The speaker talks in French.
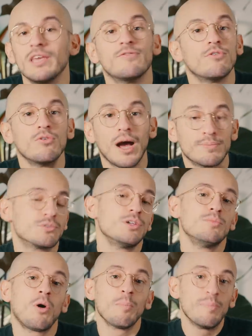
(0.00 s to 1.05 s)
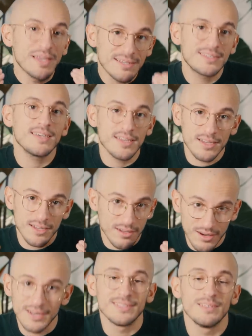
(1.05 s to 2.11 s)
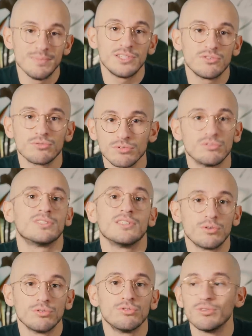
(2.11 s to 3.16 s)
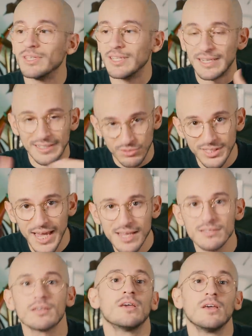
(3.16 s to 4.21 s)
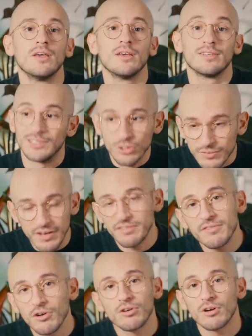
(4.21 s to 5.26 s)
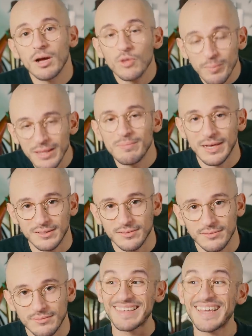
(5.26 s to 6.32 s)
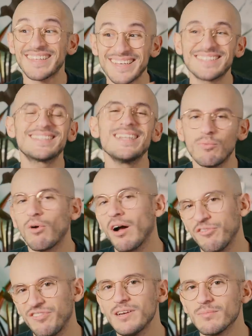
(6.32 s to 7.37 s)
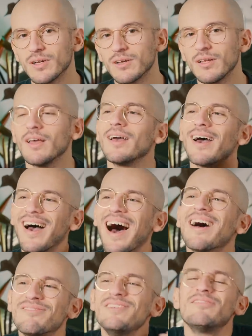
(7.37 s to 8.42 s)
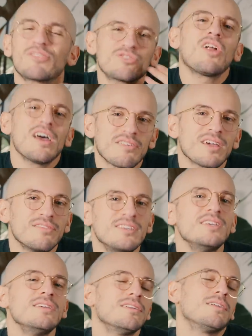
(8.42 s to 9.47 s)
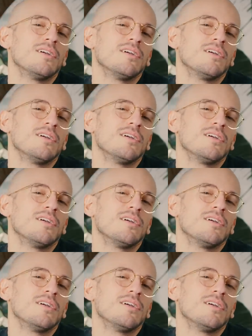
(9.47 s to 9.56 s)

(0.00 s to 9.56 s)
il faut absolument baisser euh, les émissions de CO2 et les autres gaz, sinon on va vivre euh, comme dans Mad Max. Très très stylé pour un film, à vivre dans la vraie vie.